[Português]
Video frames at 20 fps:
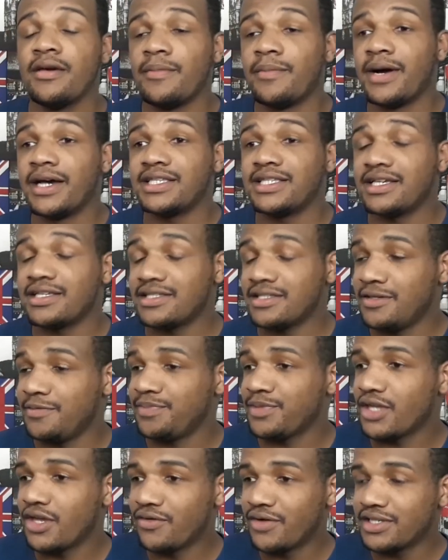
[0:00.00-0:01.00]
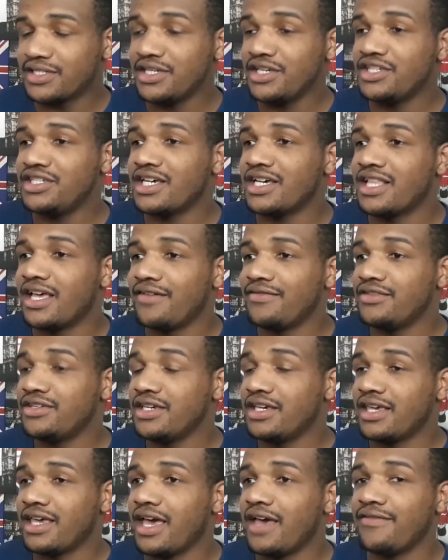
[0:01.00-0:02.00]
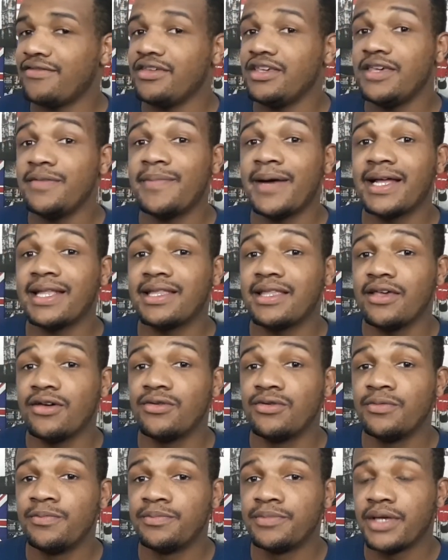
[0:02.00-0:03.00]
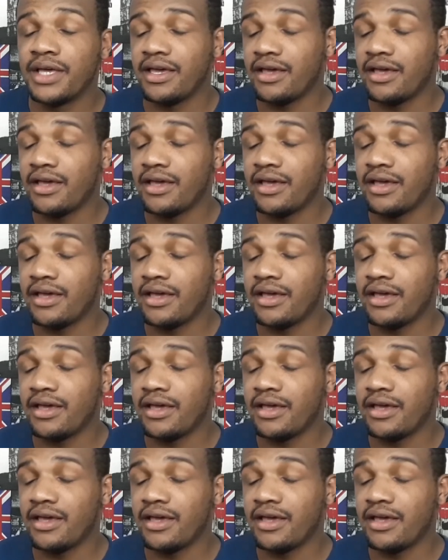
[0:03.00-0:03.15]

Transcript: Mas assim, eu assisti a live de Kevin e bateu,